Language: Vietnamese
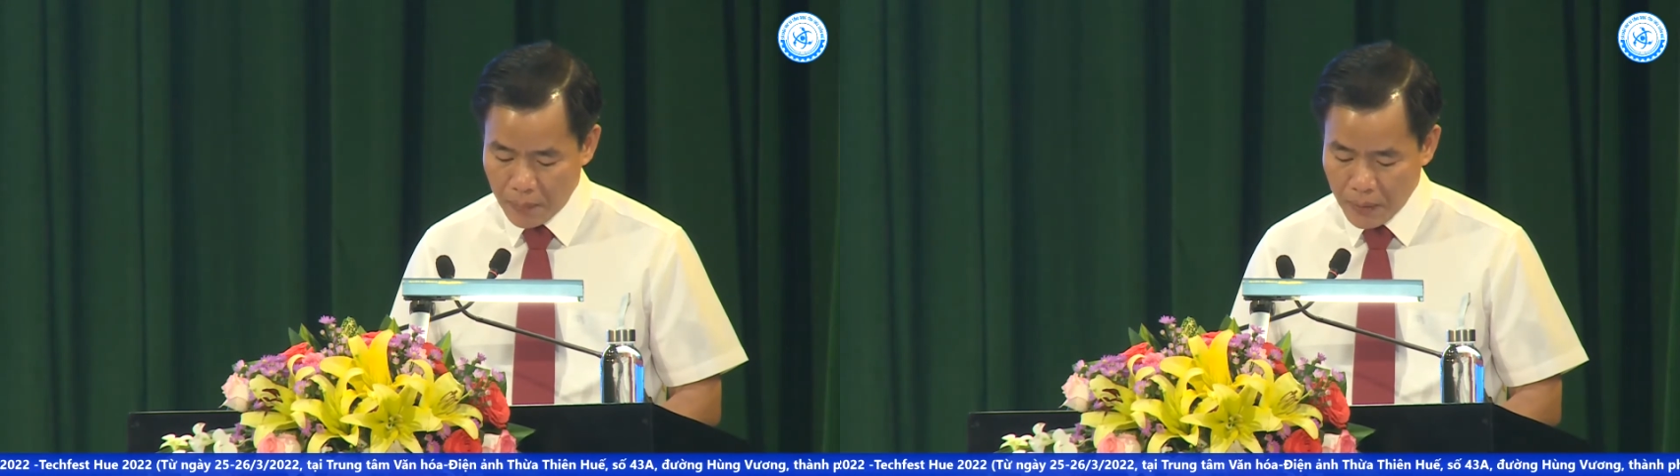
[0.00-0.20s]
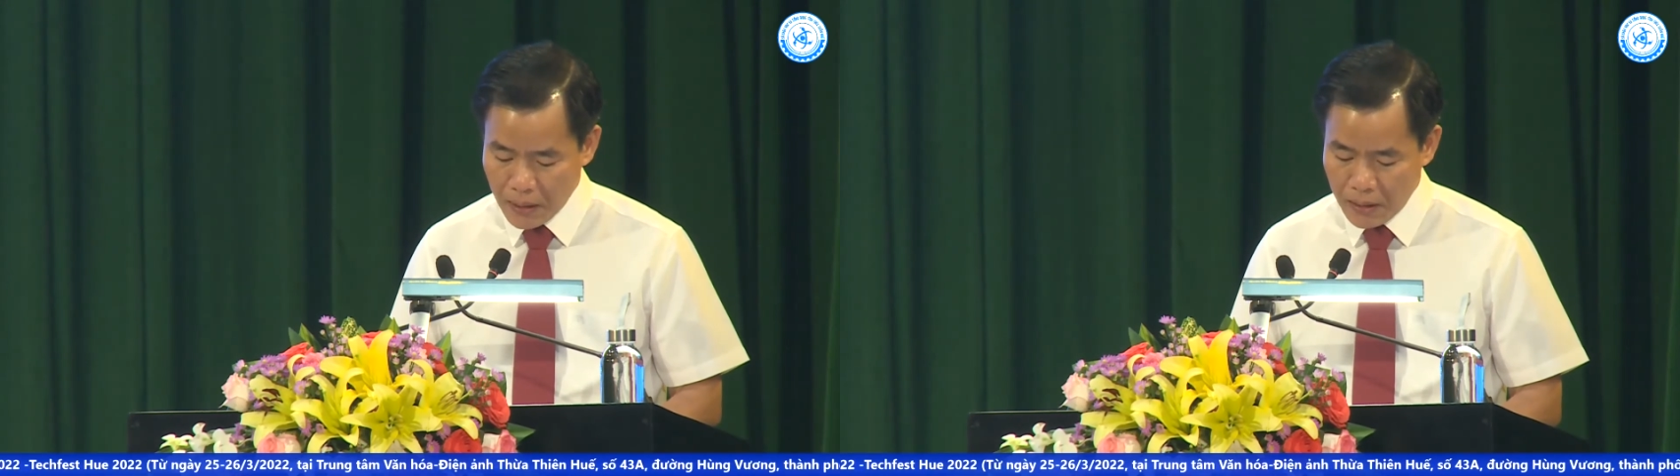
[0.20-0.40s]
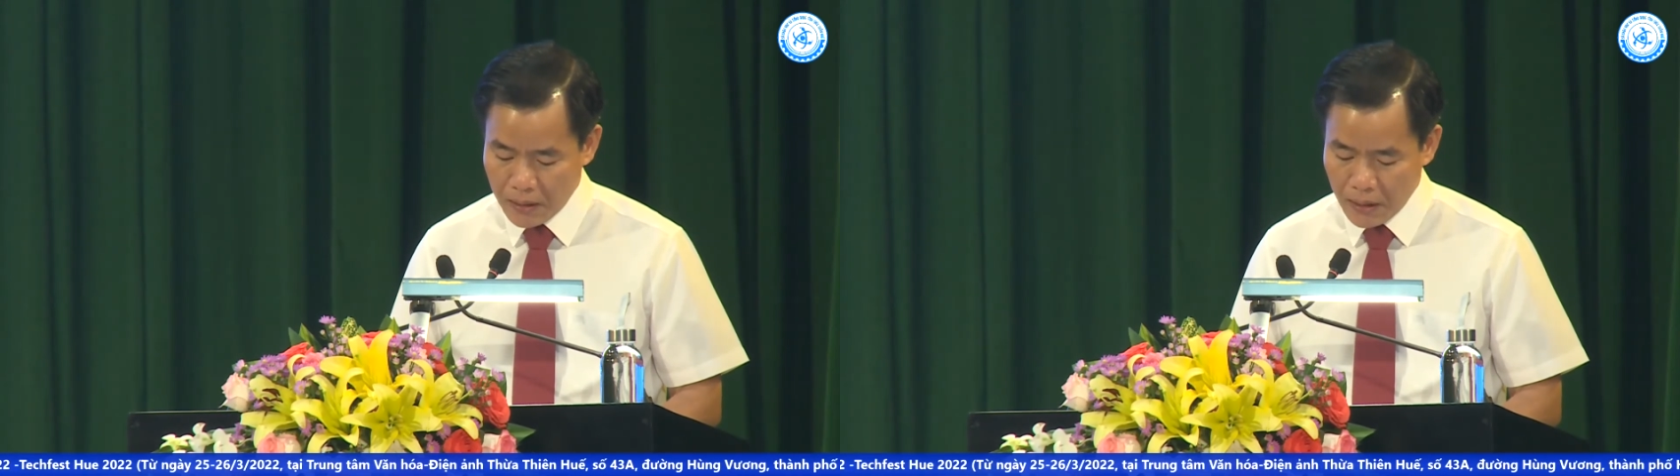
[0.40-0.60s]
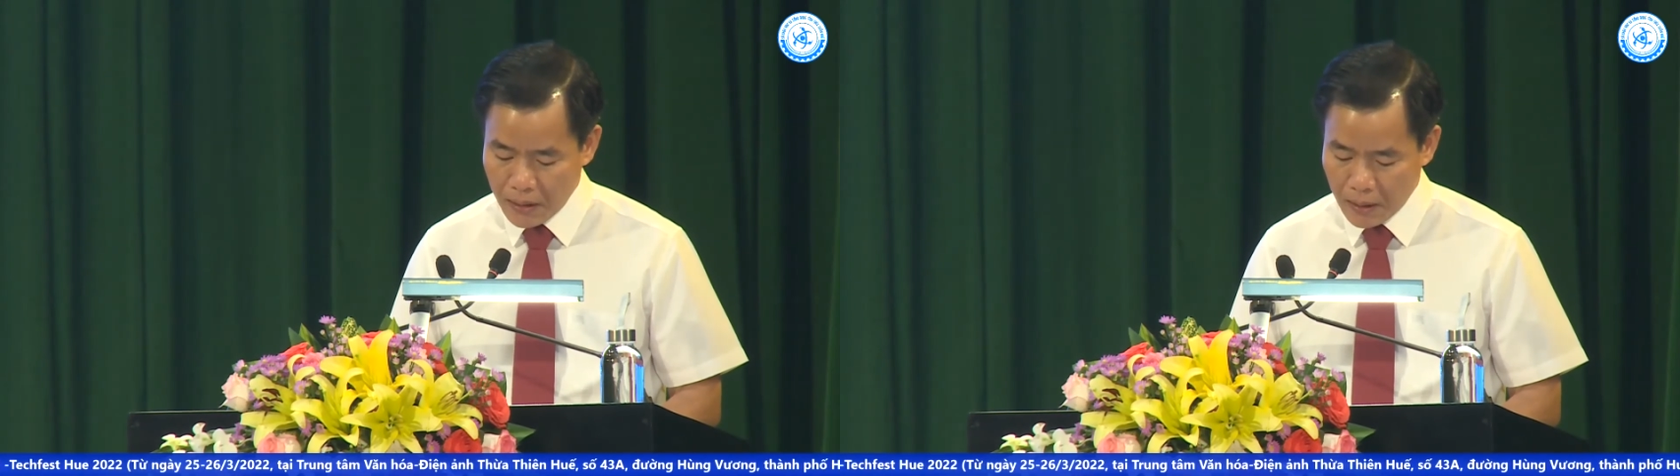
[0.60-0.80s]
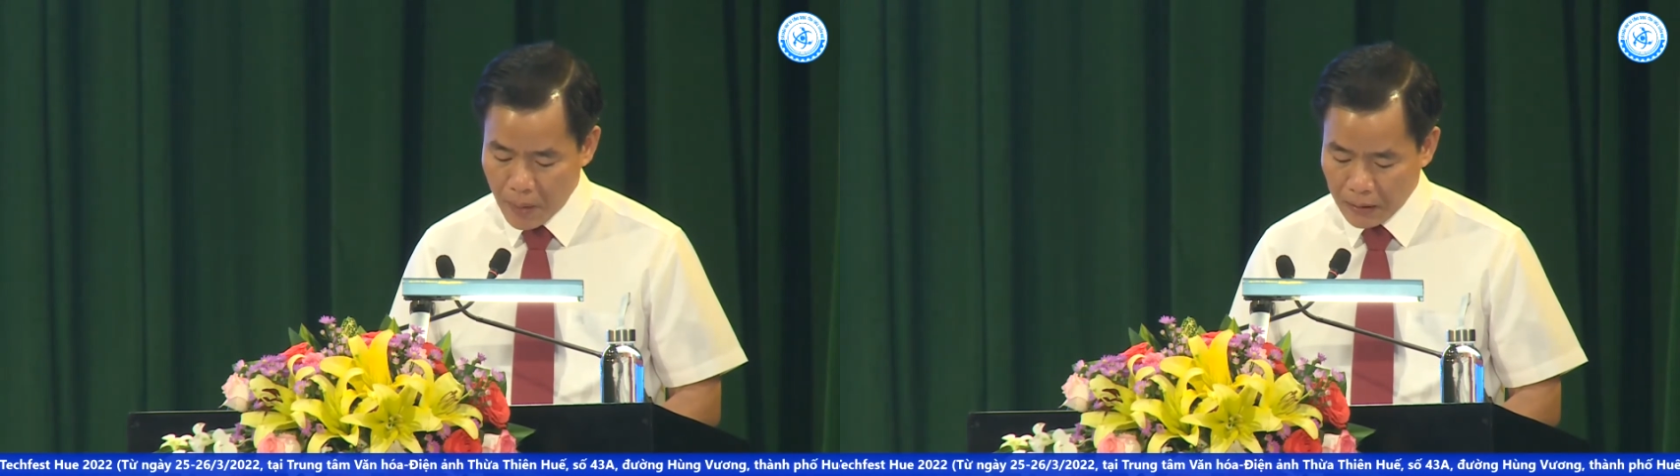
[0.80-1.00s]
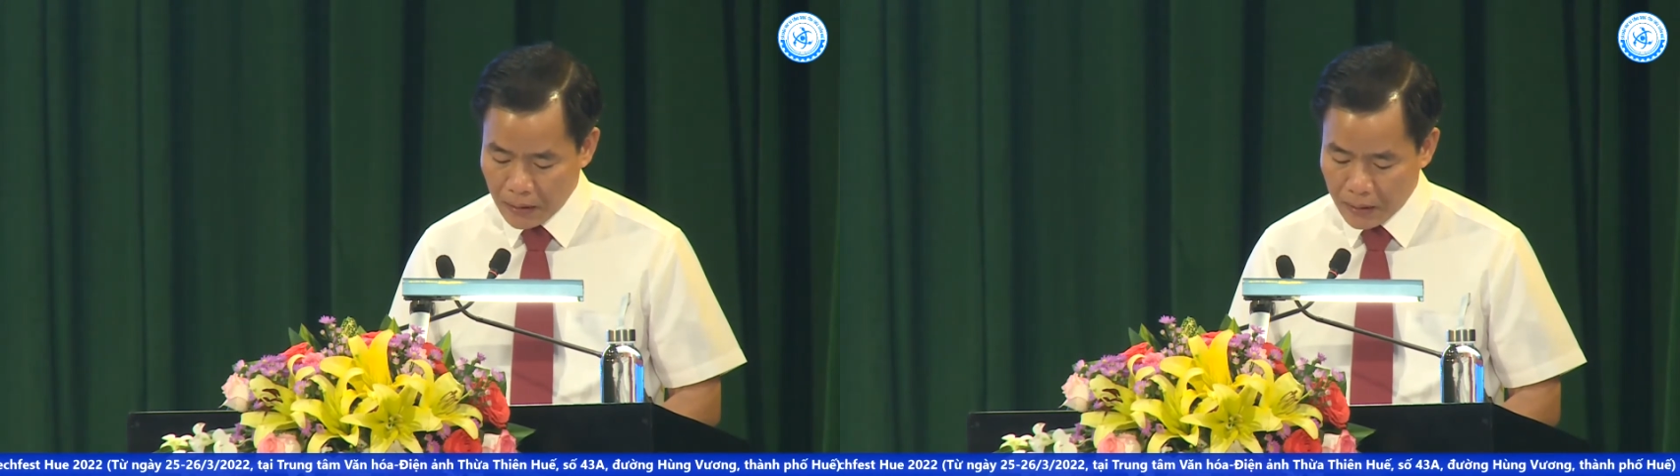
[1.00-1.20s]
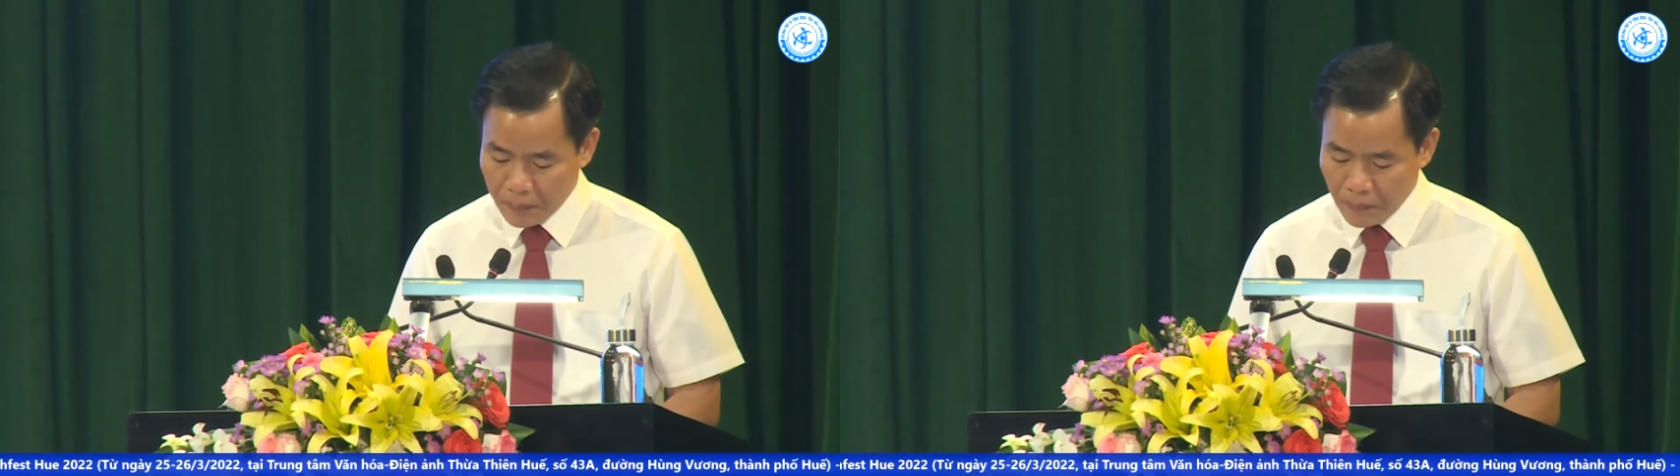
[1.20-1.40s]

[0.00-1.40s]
khắp nơi trên địa bàn tỉnh